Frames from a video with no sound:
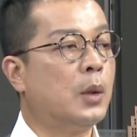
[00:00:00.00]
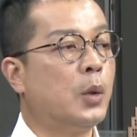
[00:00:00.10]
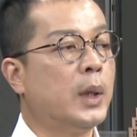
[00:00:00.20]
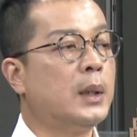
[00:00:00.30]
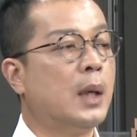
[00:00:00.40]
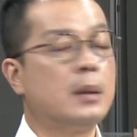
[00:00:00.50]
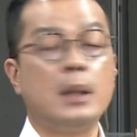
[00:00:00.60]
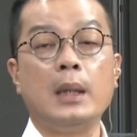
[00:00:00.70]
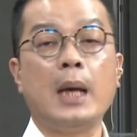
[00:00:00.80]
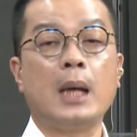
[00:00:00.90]
年有回到
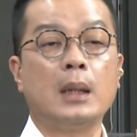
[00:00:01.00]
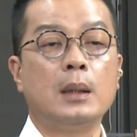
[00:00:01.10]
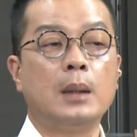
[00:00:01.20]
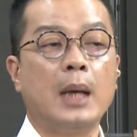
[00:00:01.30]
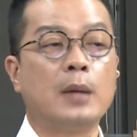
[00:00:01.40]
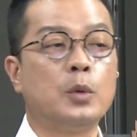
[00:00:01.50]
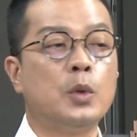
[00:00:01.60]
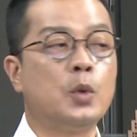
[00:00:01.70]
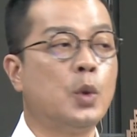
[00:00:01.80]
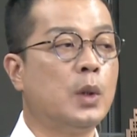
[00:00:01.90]
圣地亚哥港
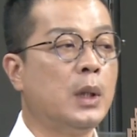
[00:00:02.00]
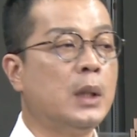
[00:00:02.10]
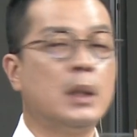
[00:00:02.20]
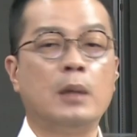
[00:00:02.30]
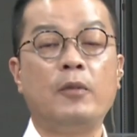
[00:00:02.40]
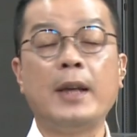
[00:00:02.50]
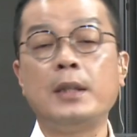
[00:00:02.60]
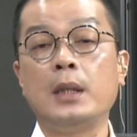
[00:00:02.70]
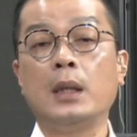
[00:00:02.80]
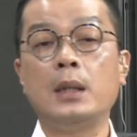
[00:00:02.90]
去做一个
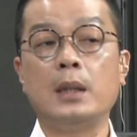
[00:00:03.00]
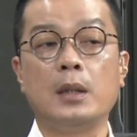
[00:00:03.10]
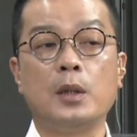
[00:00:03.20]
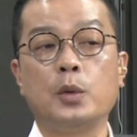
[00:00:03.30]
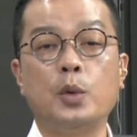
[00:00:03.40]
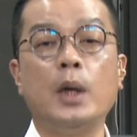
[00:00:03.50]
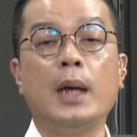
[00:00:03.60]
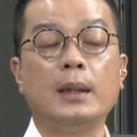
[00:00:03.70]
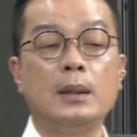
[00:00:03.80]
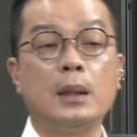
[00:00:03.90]
翻新跟整修。虽
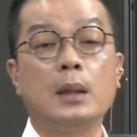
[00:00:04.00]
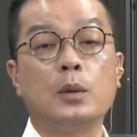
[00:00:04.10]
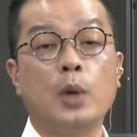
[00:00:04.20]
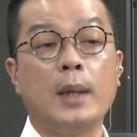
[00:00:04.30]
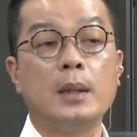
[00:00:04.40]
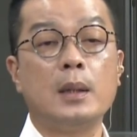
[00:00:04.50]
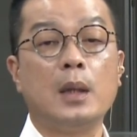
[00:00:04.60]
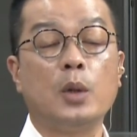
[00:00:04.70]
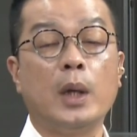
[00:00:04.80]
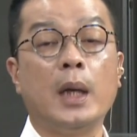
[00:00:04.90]
然这个船这
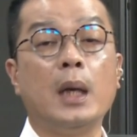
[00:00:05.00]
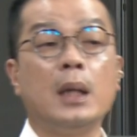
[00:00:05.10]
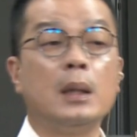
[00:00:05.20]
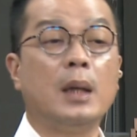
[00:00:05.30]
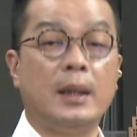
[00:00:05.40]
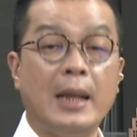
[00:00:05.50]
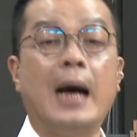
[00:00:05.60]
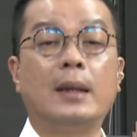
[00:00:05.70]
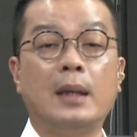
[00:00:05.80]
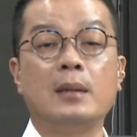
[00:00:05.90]
艘船年龄很
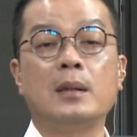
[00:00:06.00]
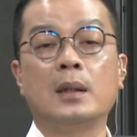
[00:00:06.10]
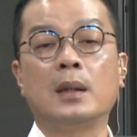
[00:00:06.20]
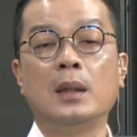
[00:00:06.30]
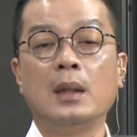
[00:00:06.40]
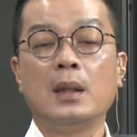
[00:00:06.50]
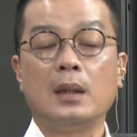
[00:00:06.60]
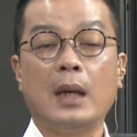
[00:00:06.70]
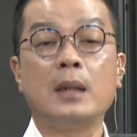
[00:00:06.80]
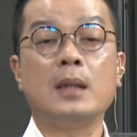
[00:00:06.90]
大，但是呢，
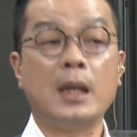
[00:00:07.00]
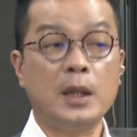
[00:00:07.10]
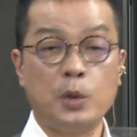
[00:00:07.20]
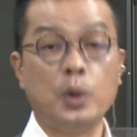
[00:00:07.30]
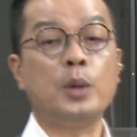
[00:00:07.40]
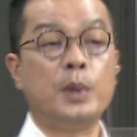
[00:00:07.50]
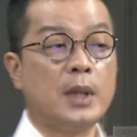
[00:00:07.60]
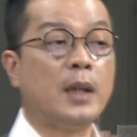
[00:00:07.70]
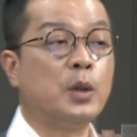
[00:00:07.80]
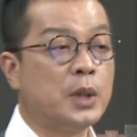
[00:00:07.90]
它的战力绝对比
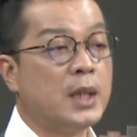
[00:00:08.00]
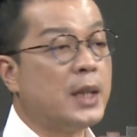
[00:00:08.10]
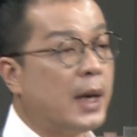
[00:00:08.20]
山东舰